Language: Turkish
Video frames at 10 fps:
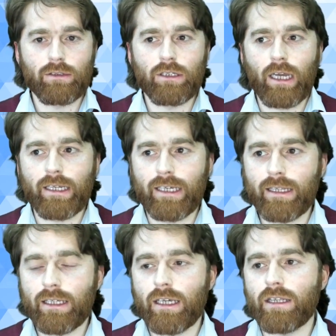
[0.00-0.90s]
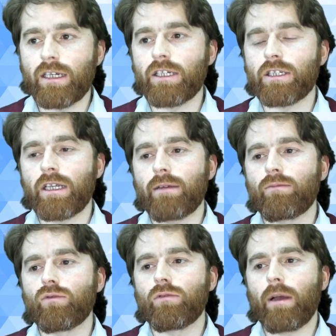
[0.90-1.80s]
yani kendi kendine işleyen,
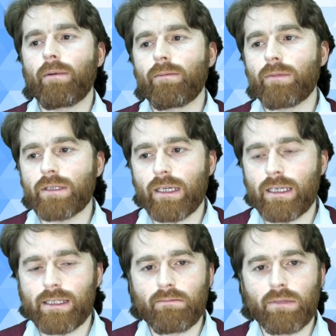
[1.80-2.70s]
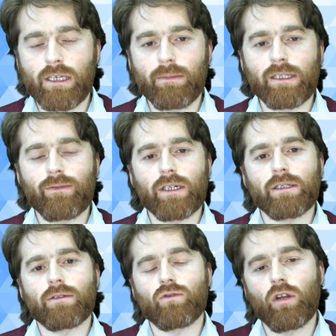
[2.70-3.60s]
bunu yapılmışsa kesin bir hikmeti
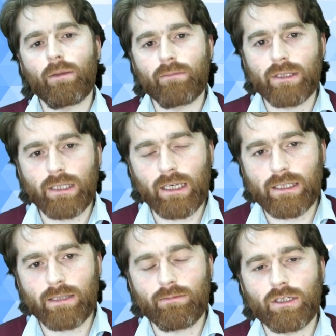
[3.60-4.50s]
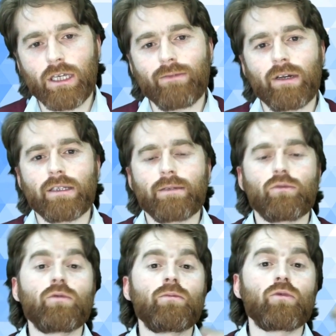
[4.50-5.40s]
vardır, söylenmişse kesin bir şey vardır,
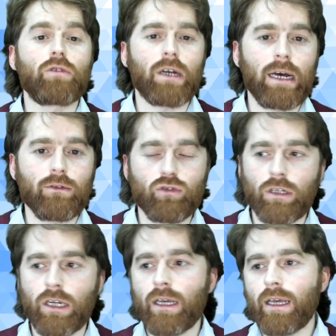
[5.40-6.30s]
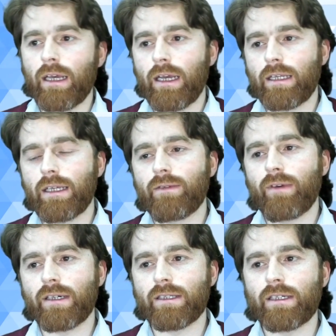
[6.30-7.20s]
bunu mutlaka düşünen neden
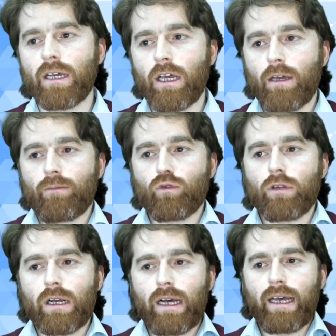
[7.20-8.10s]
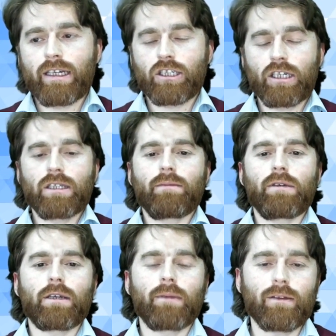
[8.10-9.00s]
vardır, mutlaka her şeyinde bir
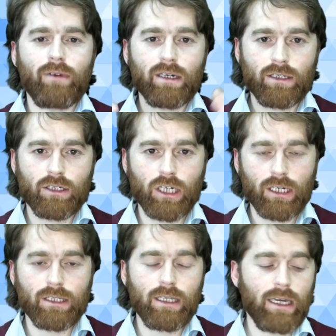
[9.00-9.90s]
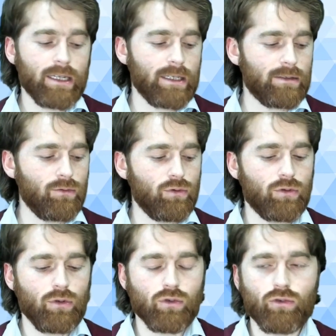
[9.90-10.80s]
hikmet vardır şeklinde herkesin
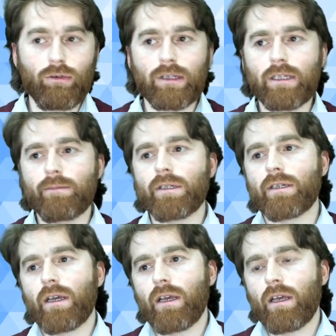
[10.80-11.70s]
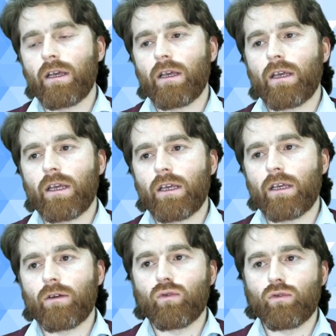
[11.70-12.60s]
%100 güvendiği bir
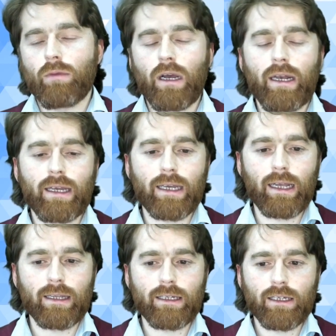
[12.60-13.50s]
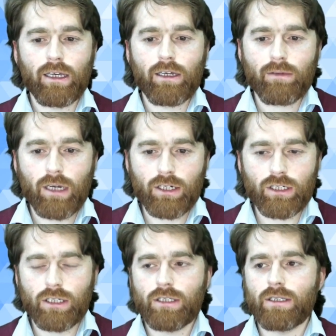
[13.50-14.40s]
e, kurum haline geldi.
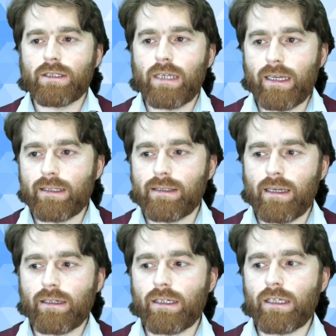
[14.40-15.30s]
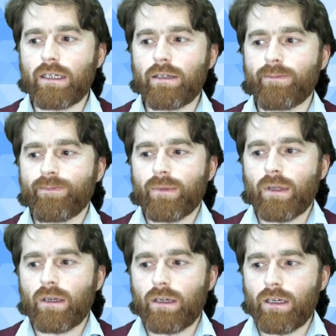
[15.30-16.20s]
Karşılaştığınız her insan iyi,
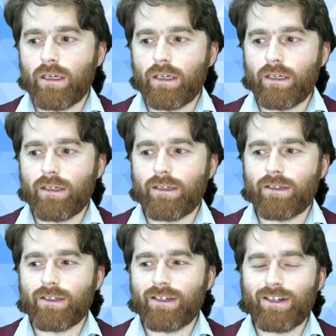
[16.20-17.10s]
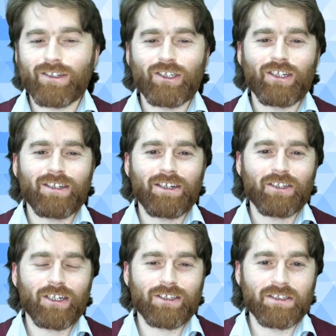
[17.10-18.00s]
e, karşı,
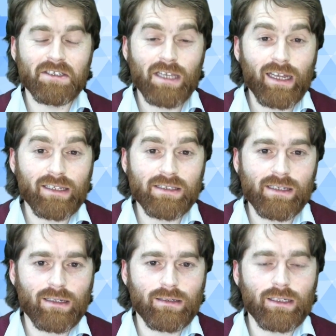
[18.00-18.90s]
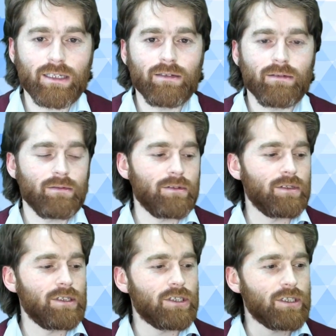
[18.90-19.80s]
karşılaştığınız her insan iyi, e,
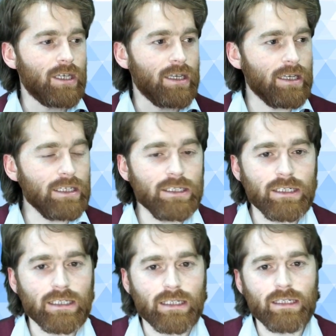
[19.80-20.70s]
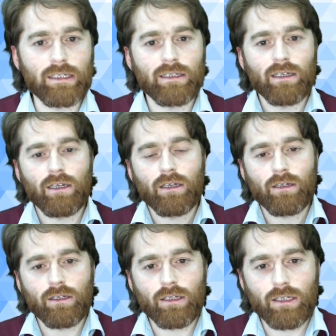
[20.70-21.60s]
işte iyi niyetli,
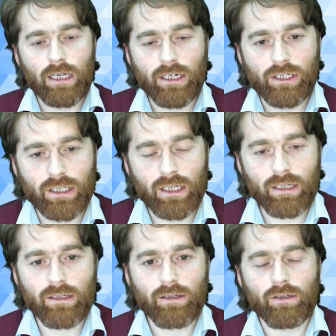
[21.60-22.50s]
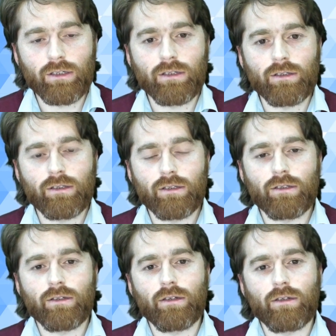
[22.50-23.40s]
e, gerçekten e,
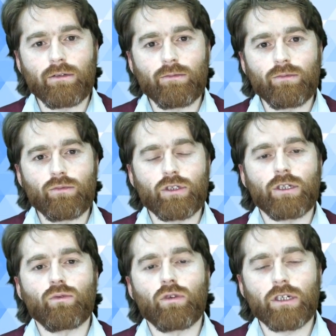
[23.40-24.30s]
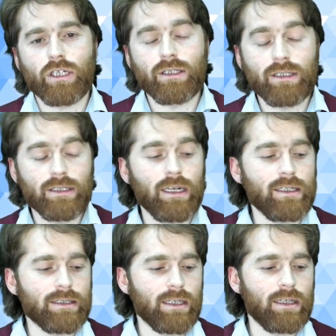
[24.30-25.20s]
işte uğraşan, didinen
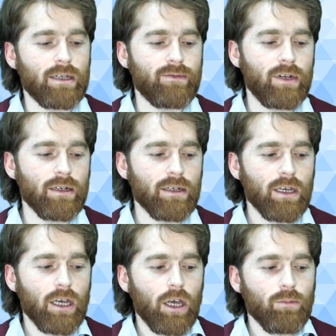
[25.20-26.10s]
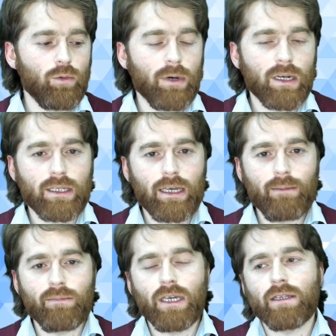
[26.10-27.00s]
insanlar filan. Bu manada
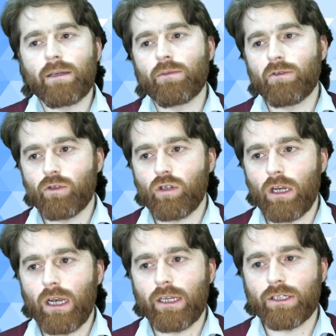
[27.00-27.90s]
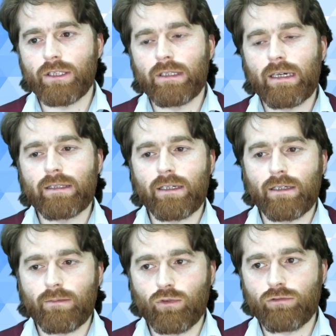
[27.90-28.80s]
hem bir yandan profesyonelleşti, daha
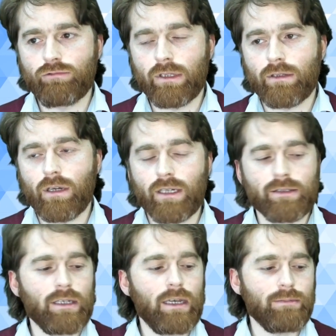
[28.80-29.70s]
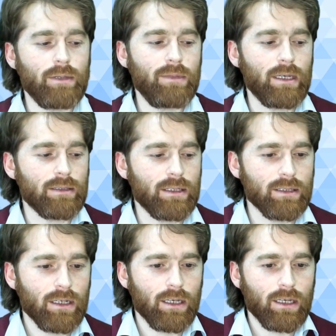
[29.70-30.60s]
da bu güven arttı hem de bir
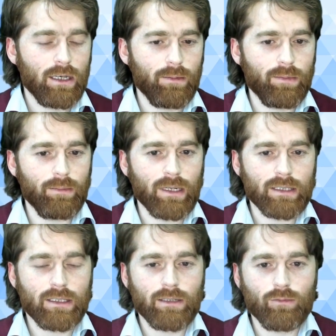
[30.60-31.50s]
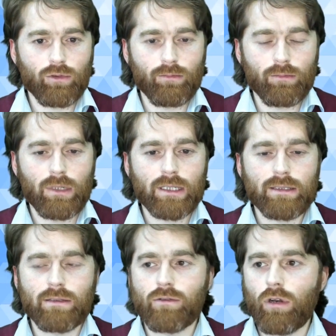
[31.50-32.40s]
yandan bir manada bu
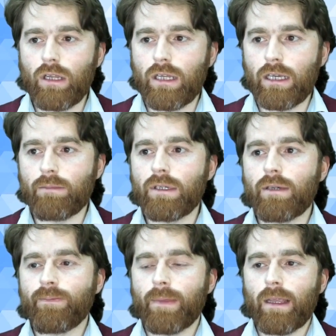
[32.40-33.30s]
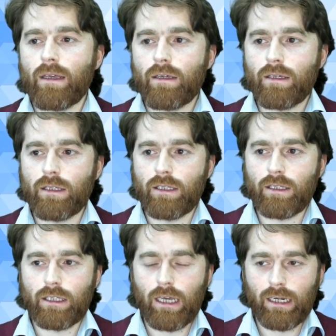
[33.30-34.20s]
Marx'ın söylediği gibi e,
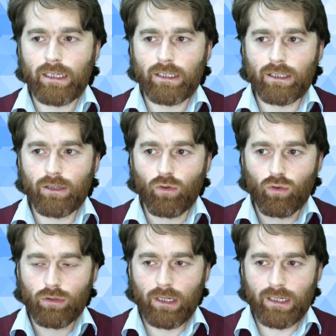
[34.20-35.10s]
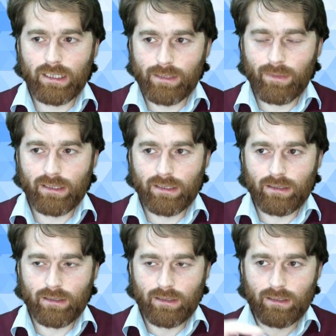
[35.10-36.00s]
yani doğrudan
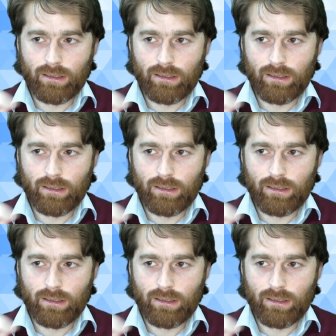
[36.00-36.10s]
hizmet